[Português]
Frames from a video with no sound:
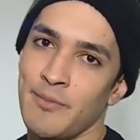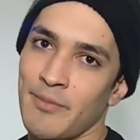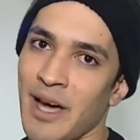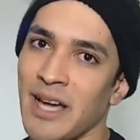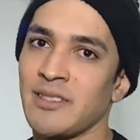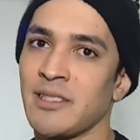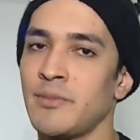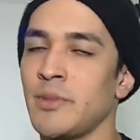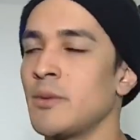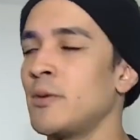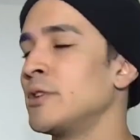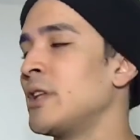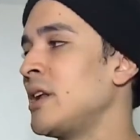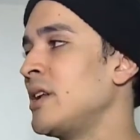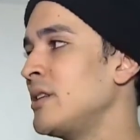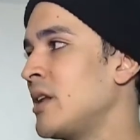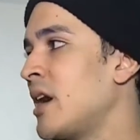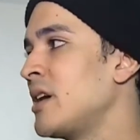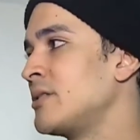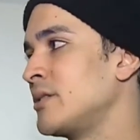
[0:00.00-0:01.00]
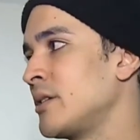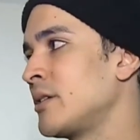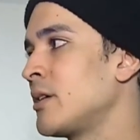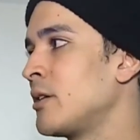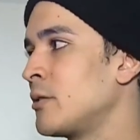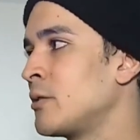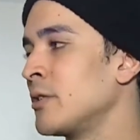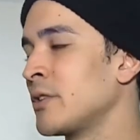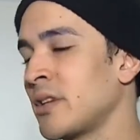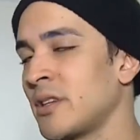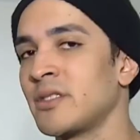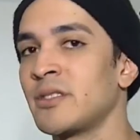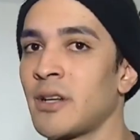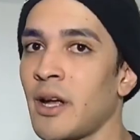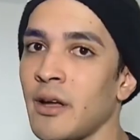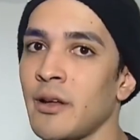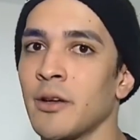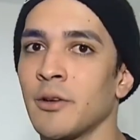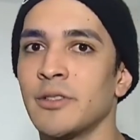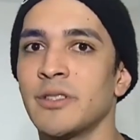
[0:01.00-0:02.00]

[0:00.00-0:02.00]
mais a minha modalidade, né, que é o Counter-Strike,